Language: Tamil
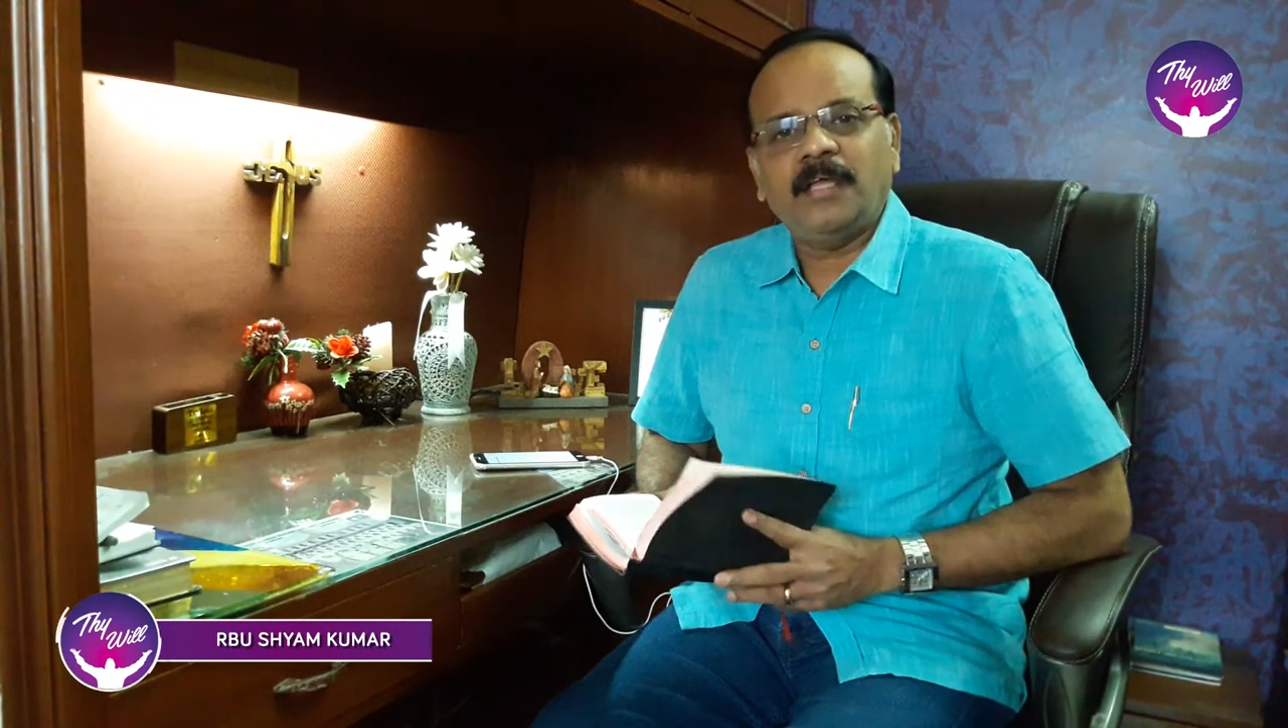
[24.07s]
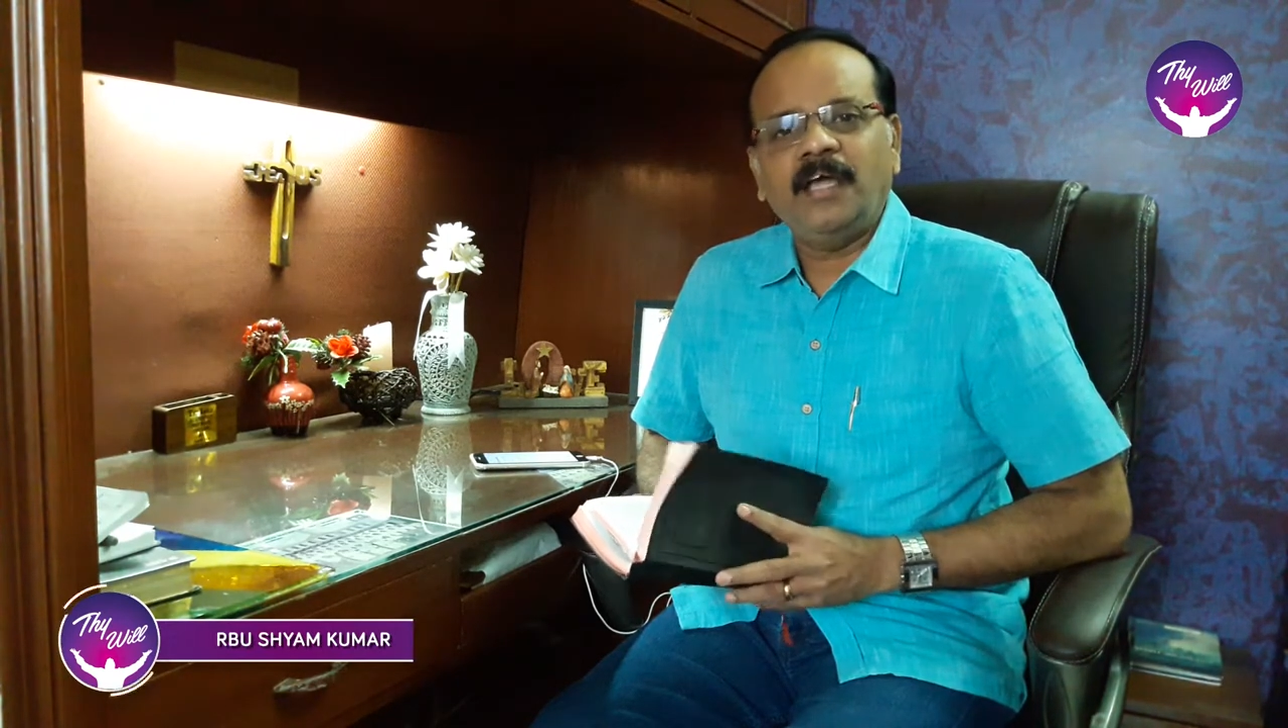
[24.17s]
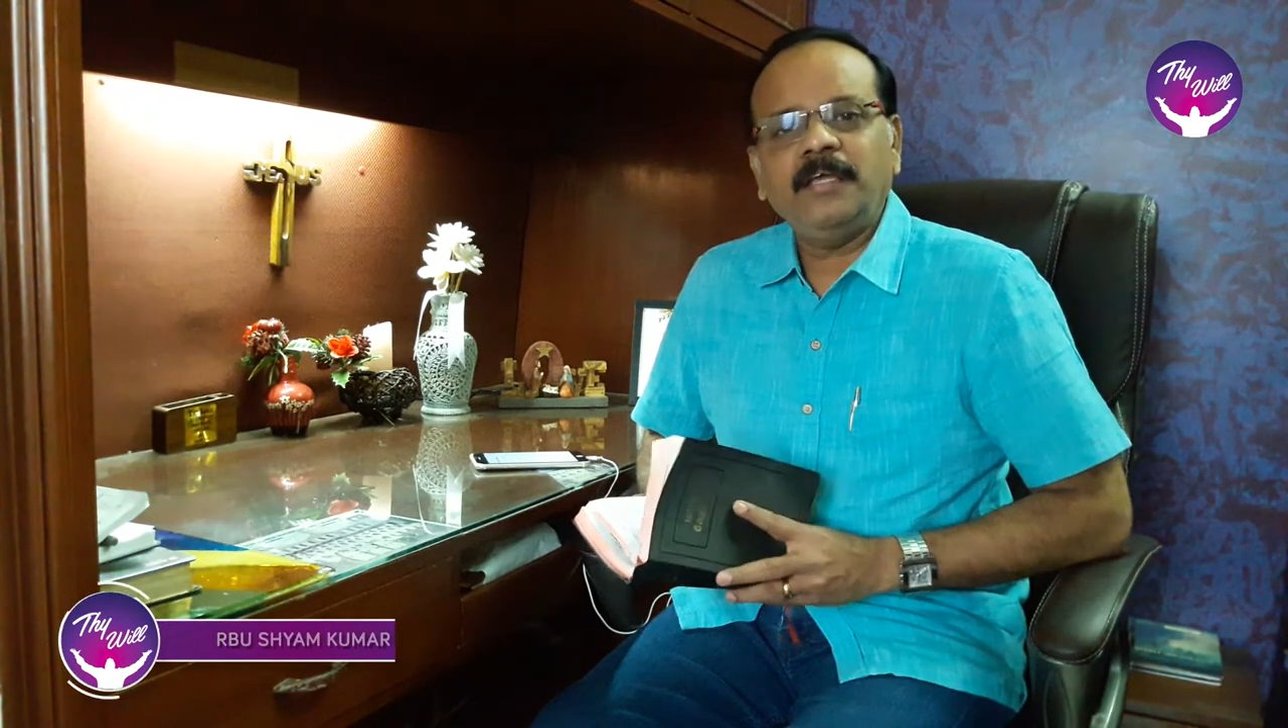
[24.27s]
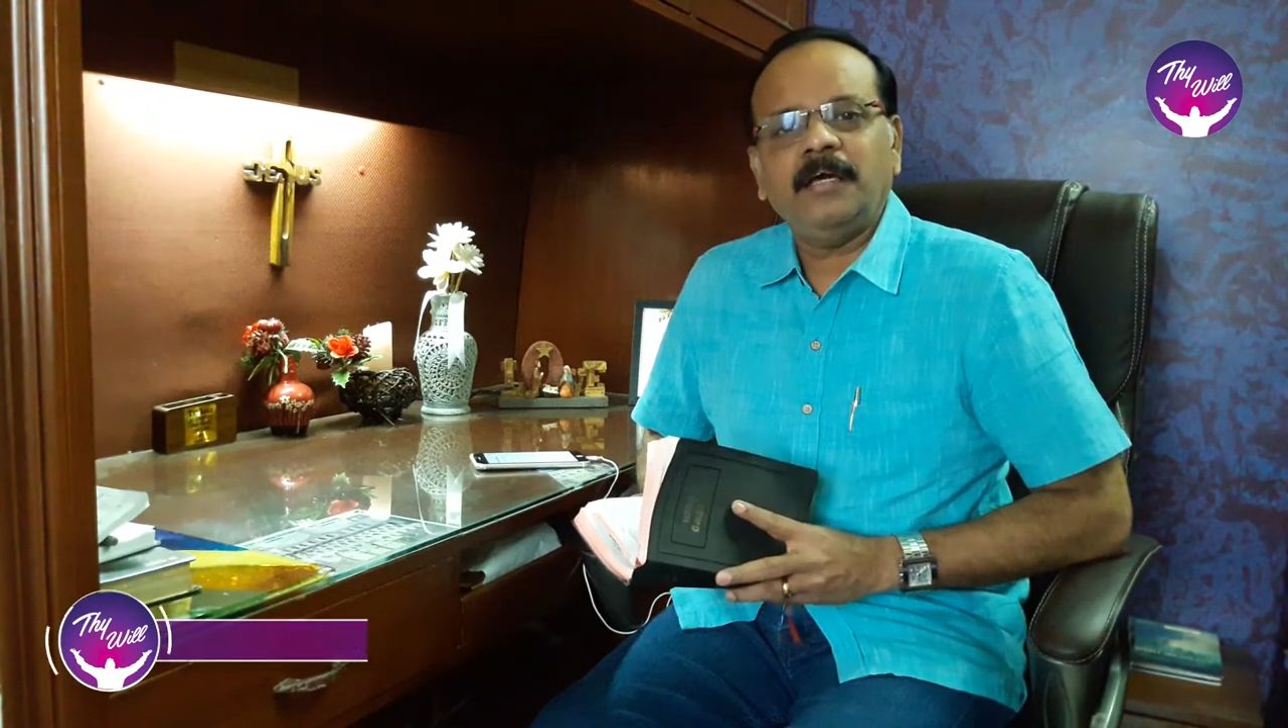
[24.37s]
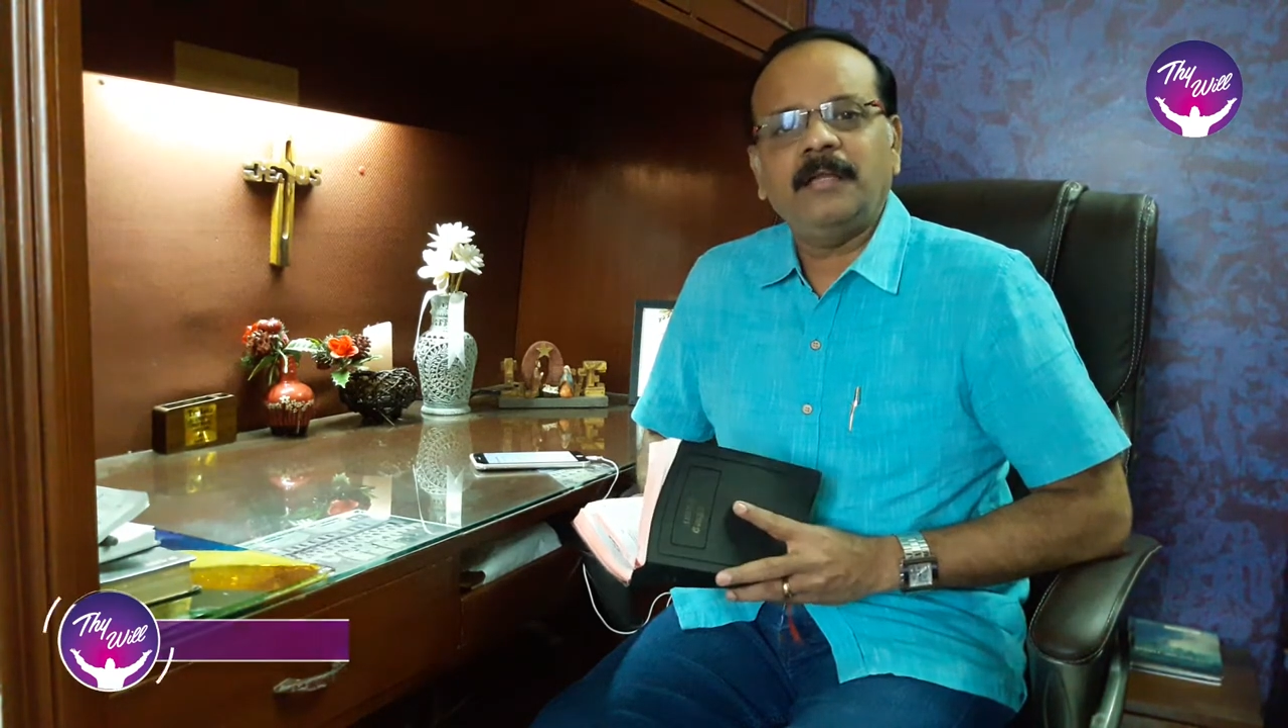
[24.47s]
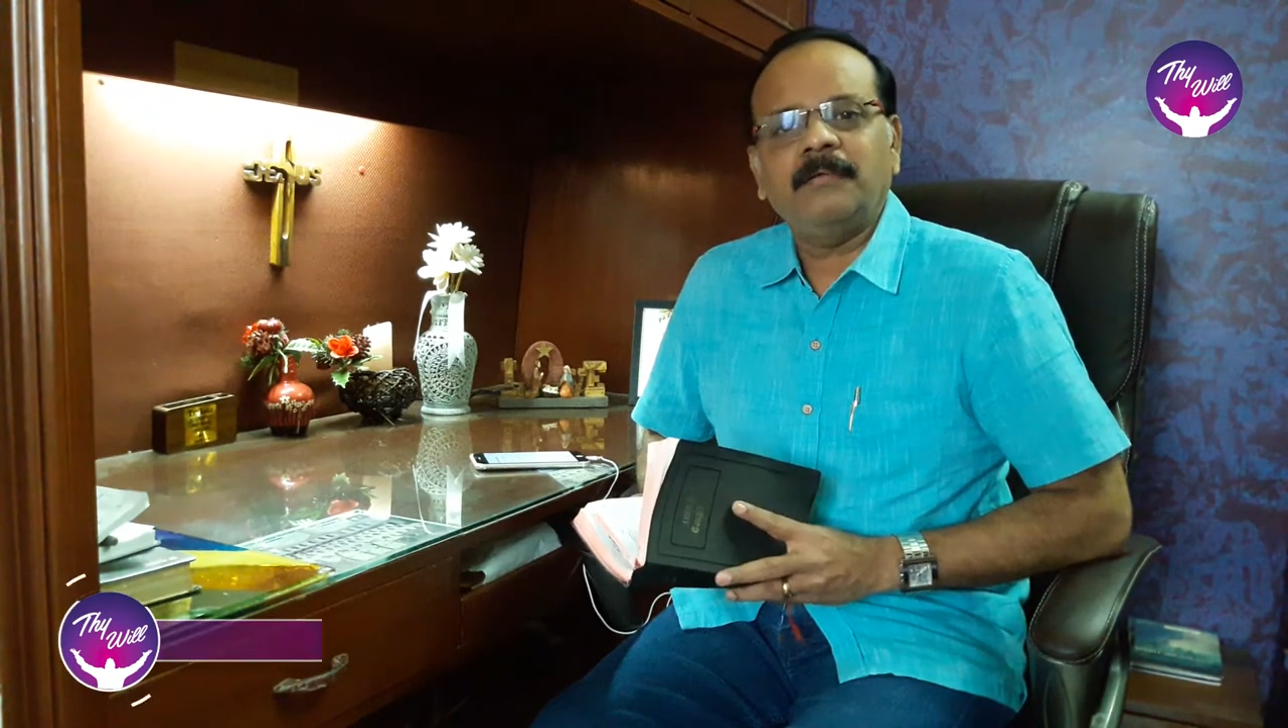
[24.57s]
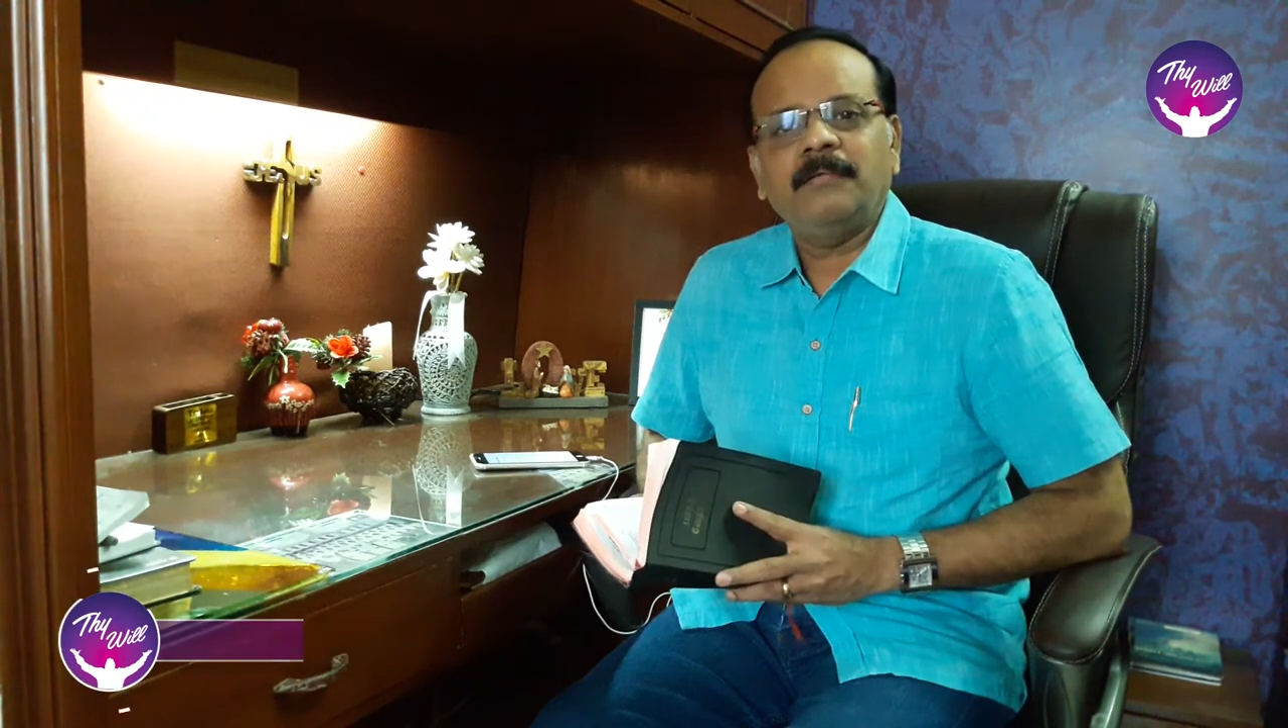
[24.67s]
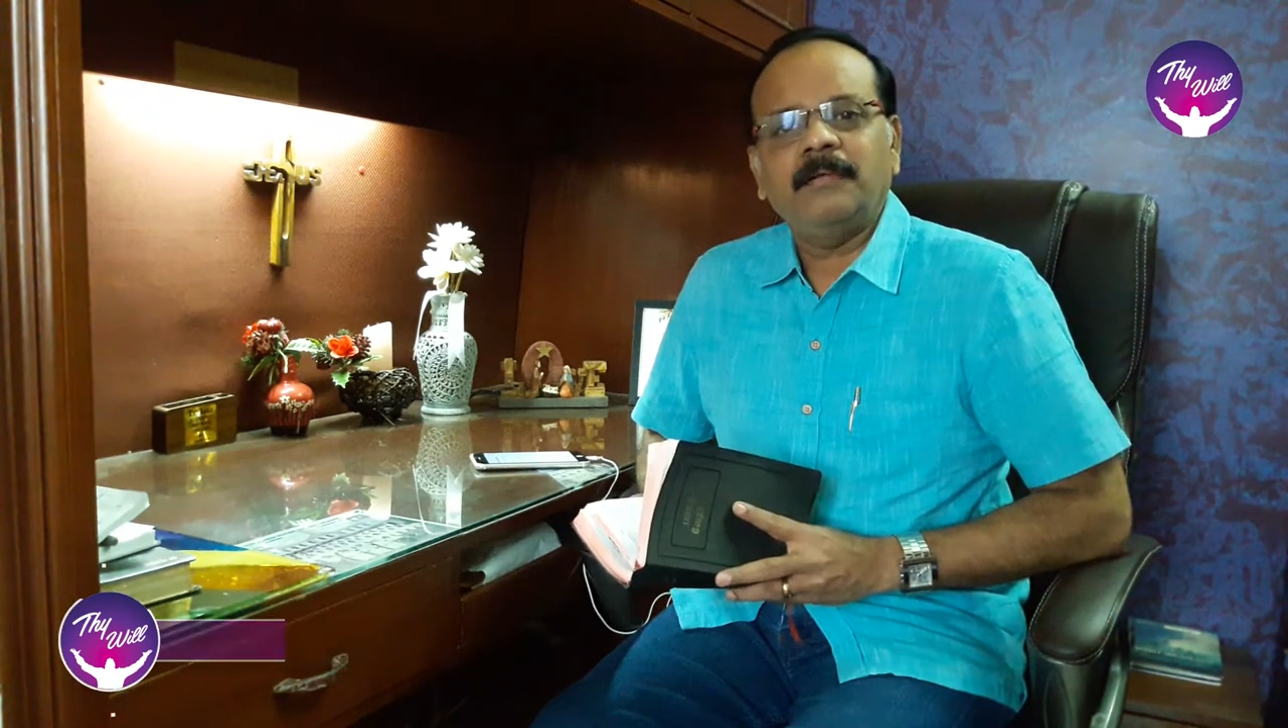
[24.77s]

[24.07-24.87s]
தாயார்